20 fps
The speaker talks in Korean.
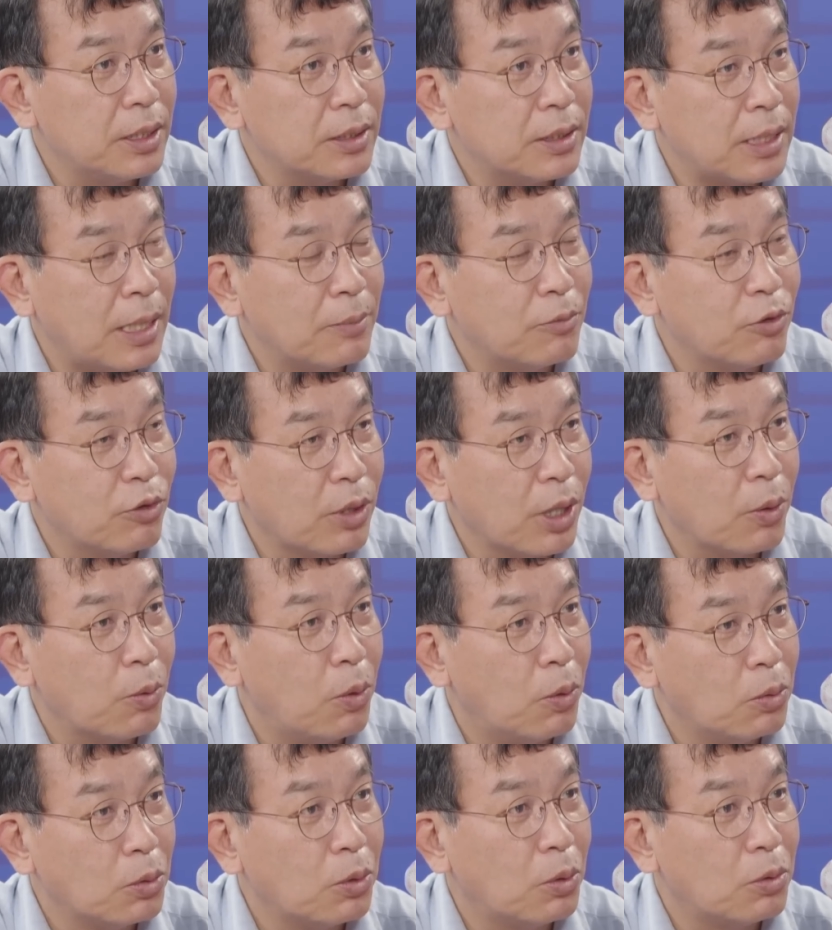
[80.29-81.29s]
삼국이
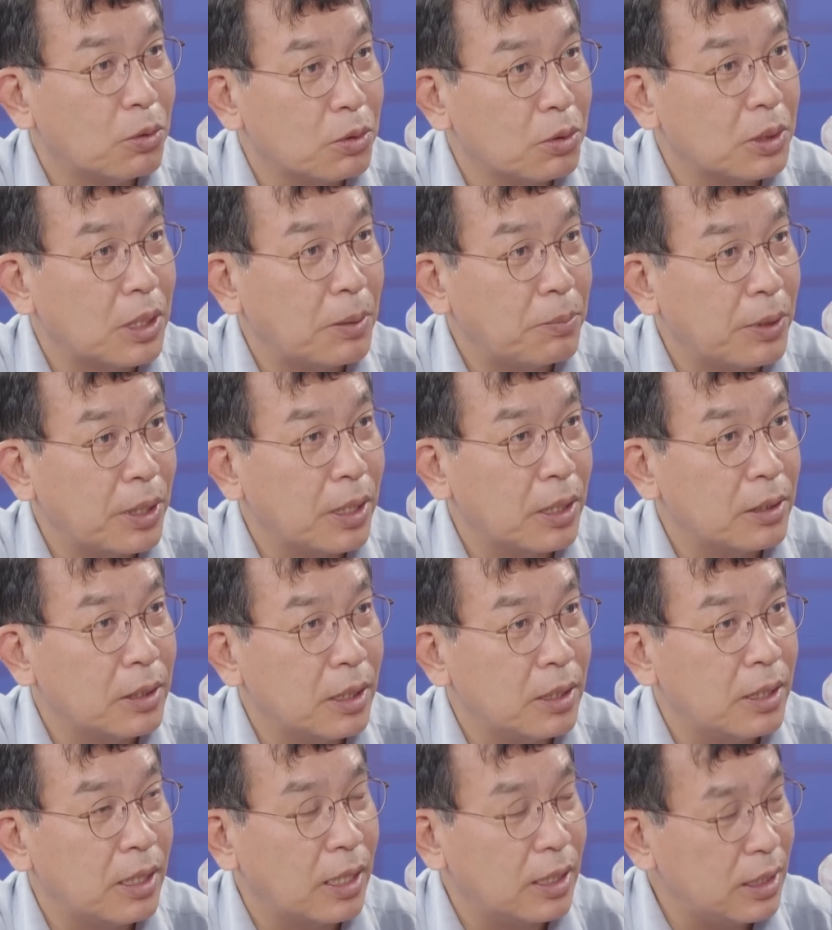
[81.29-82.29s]
공동으로 대비해야
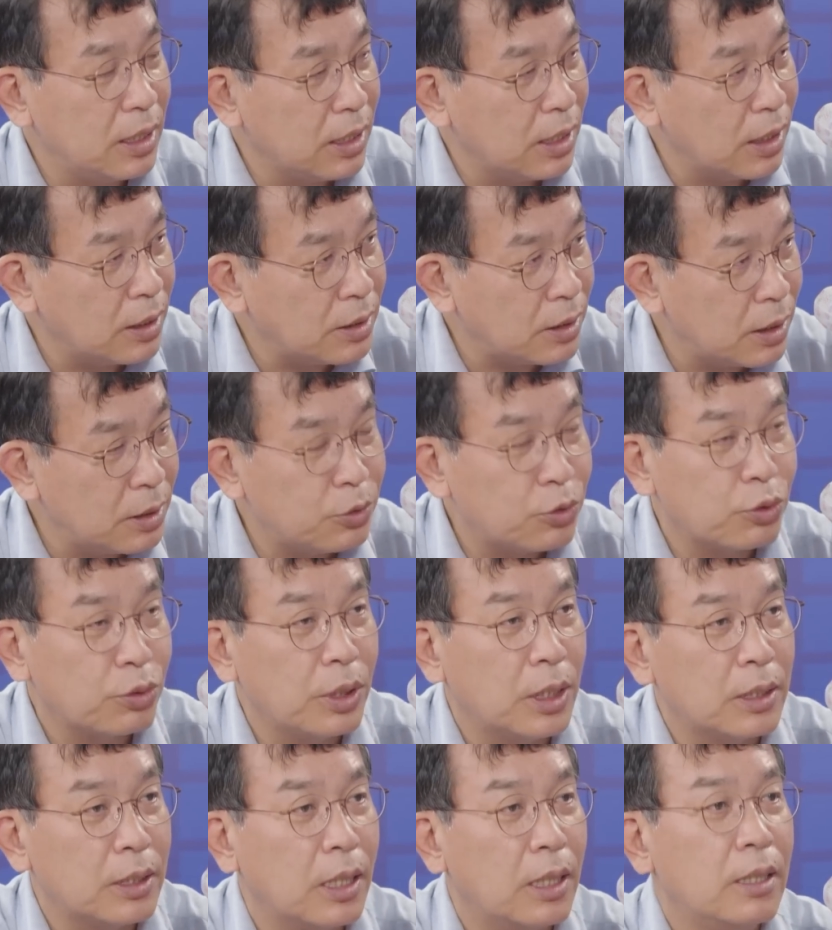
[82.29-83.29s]
된다. 이게 제일
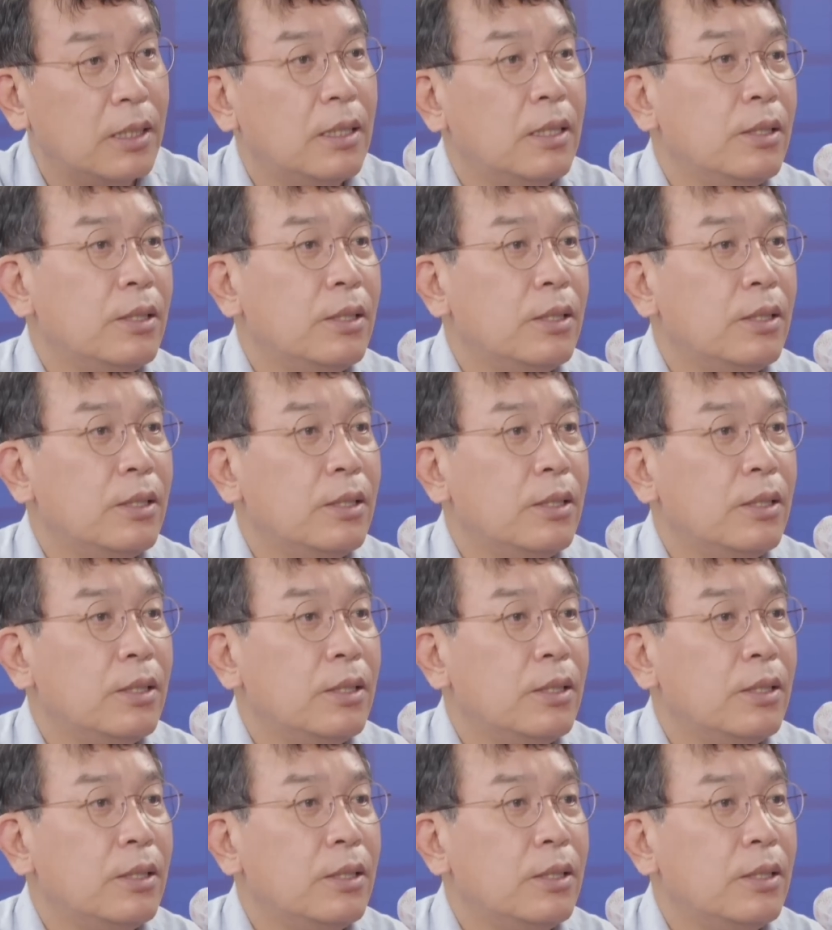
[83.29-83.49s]
중요하다.